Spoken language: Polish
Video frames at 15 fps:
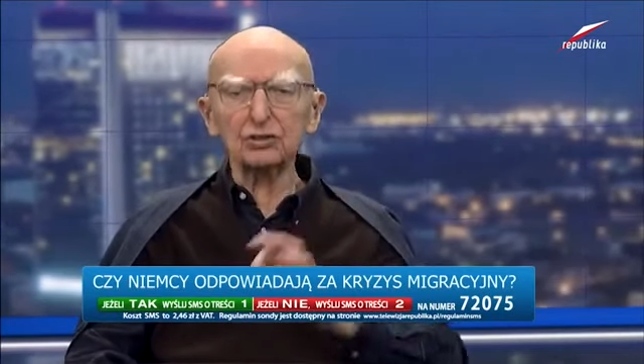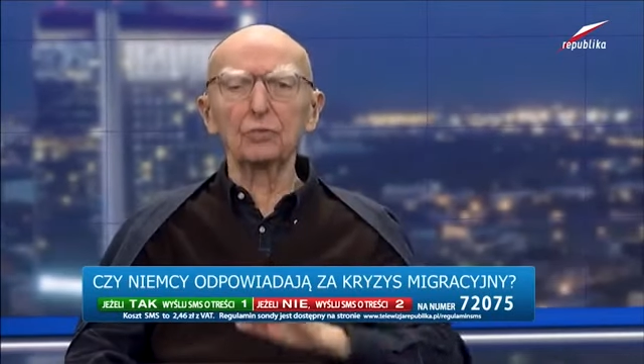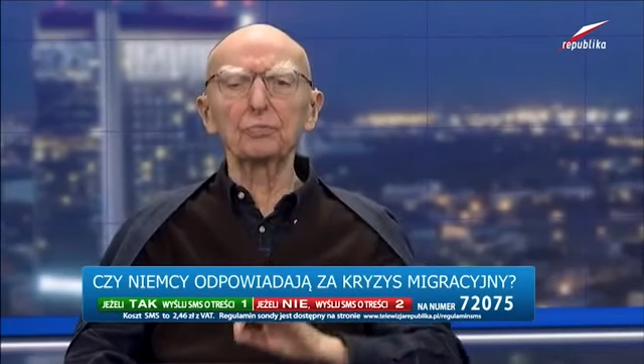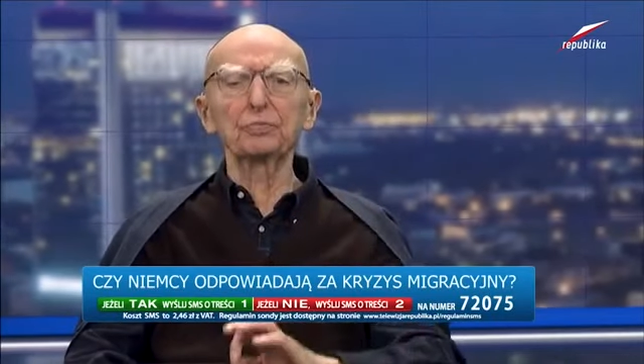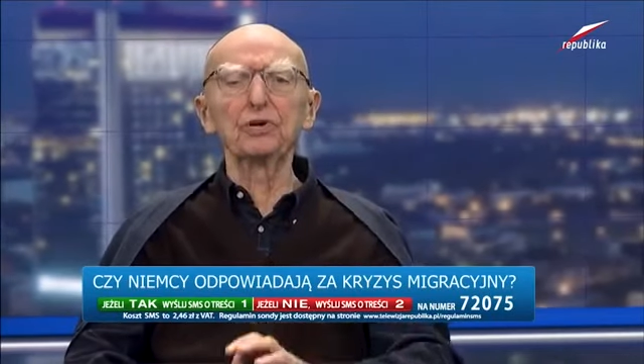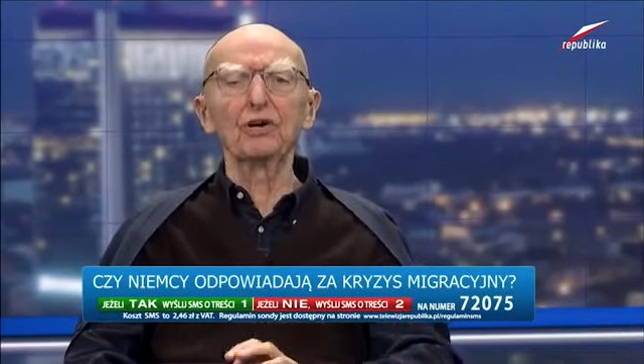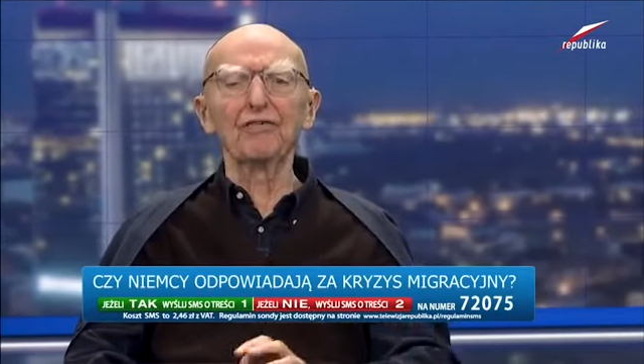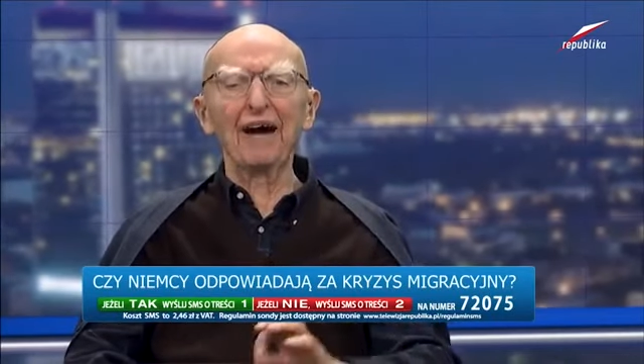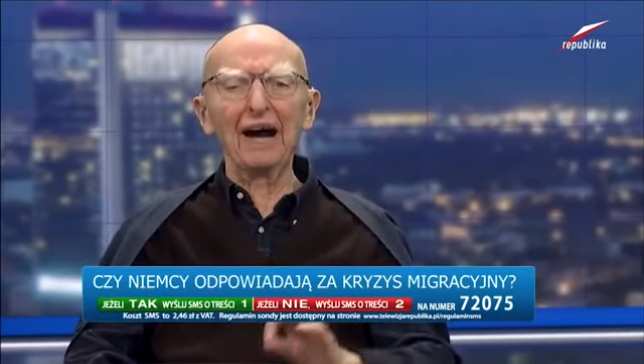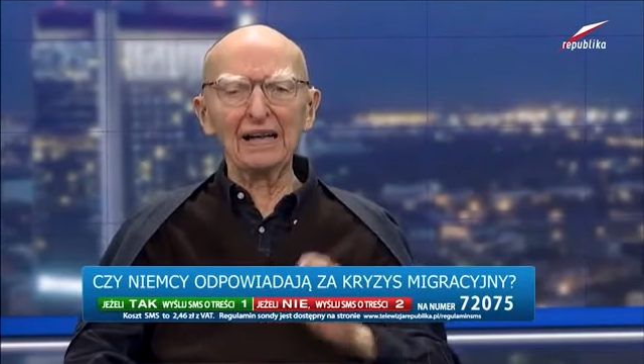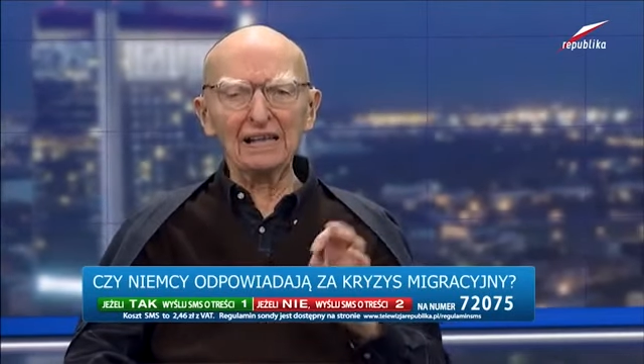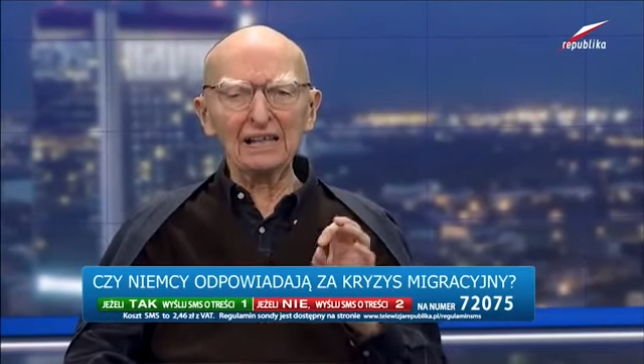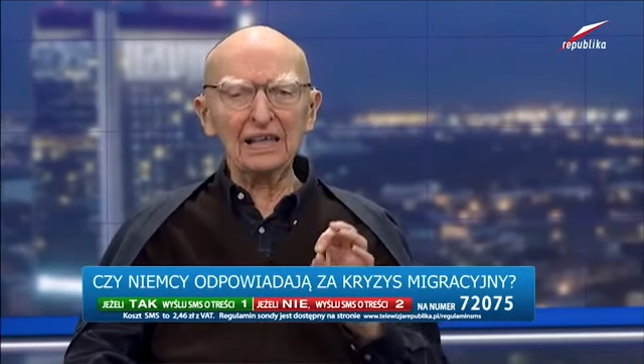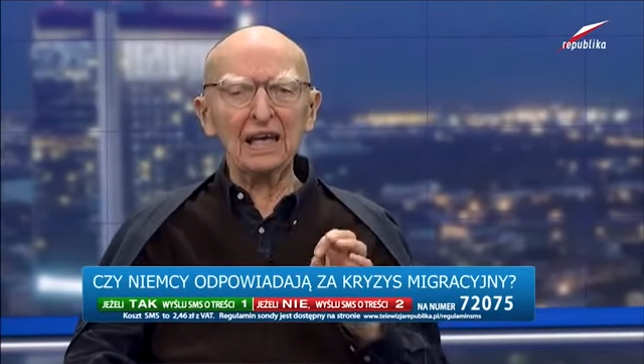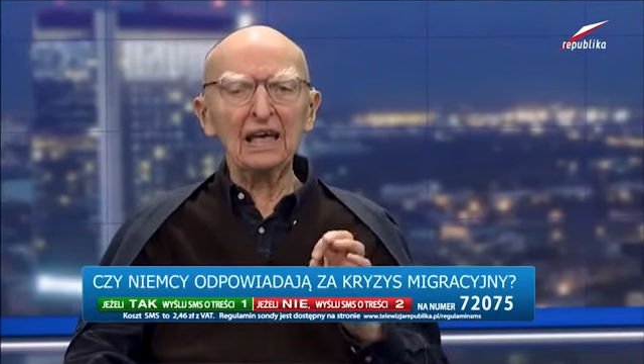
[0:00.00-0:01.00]

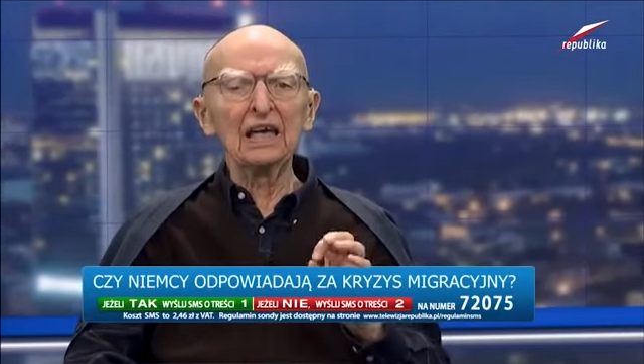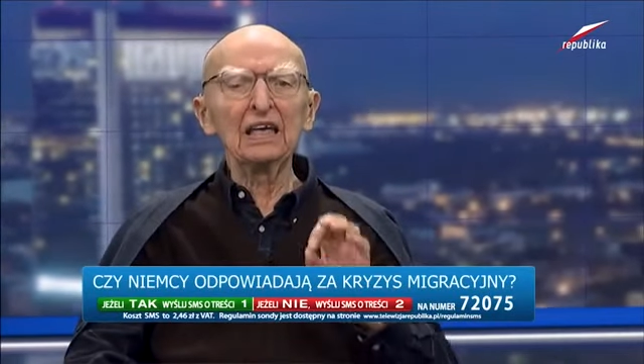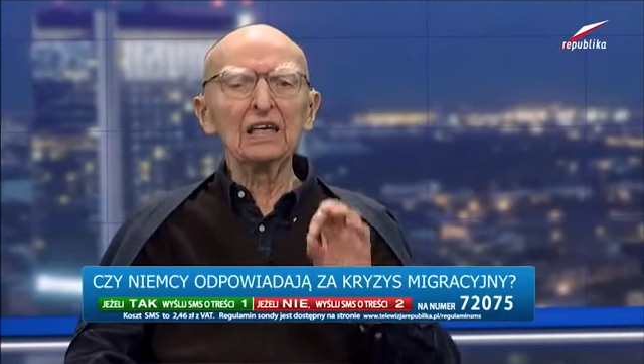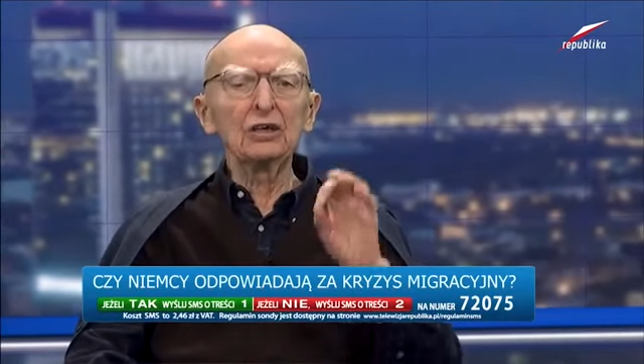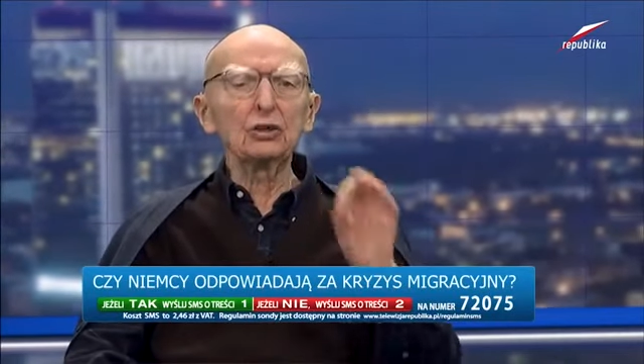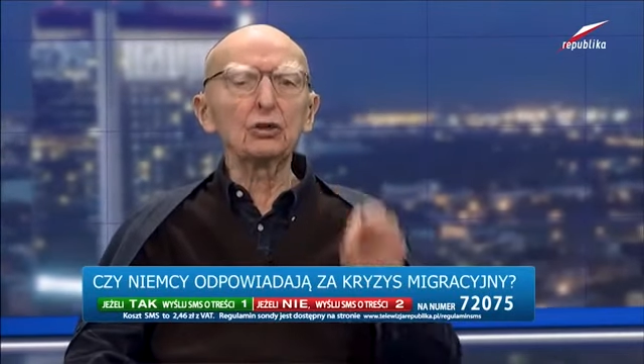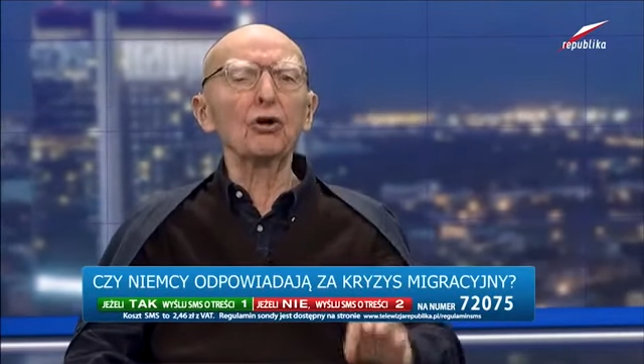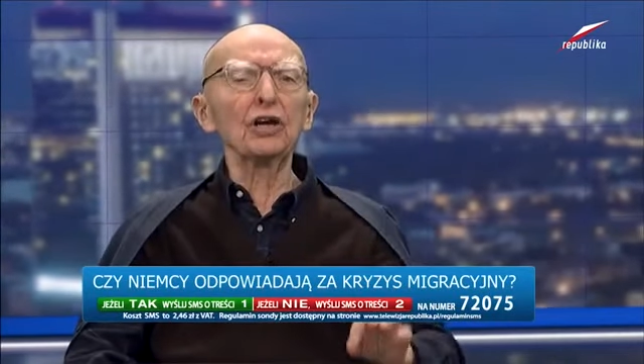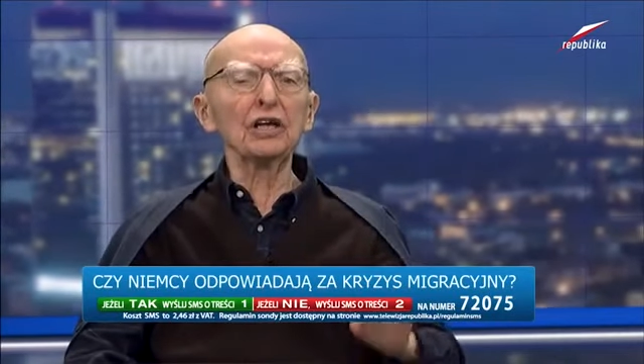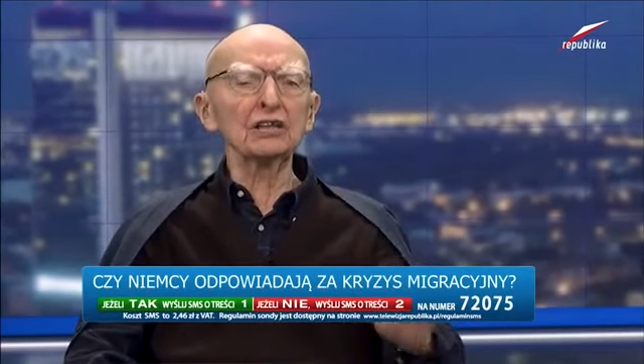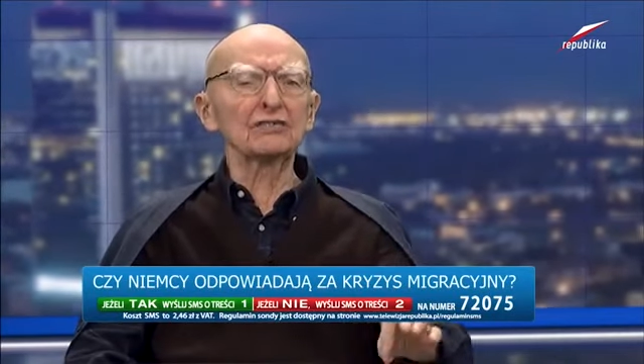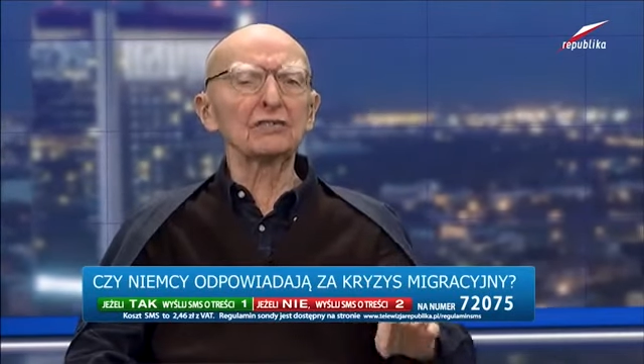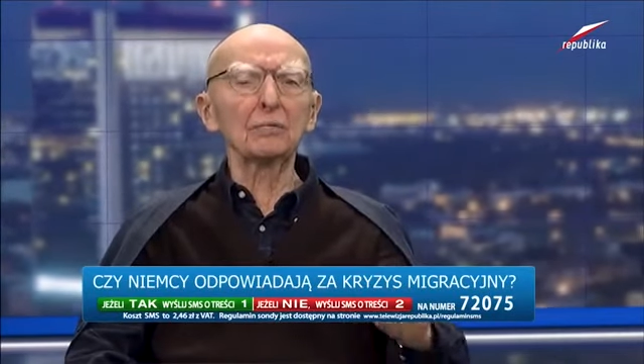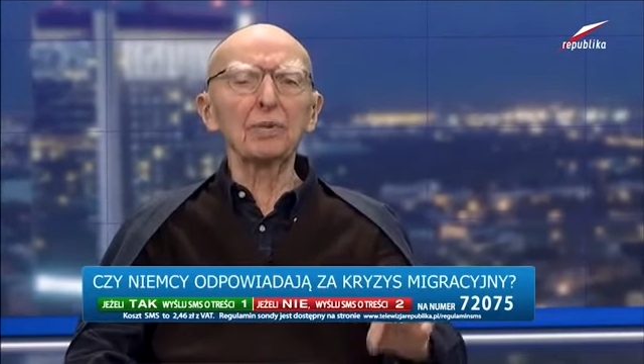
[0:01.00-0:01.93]
stopniowalnie i to jest,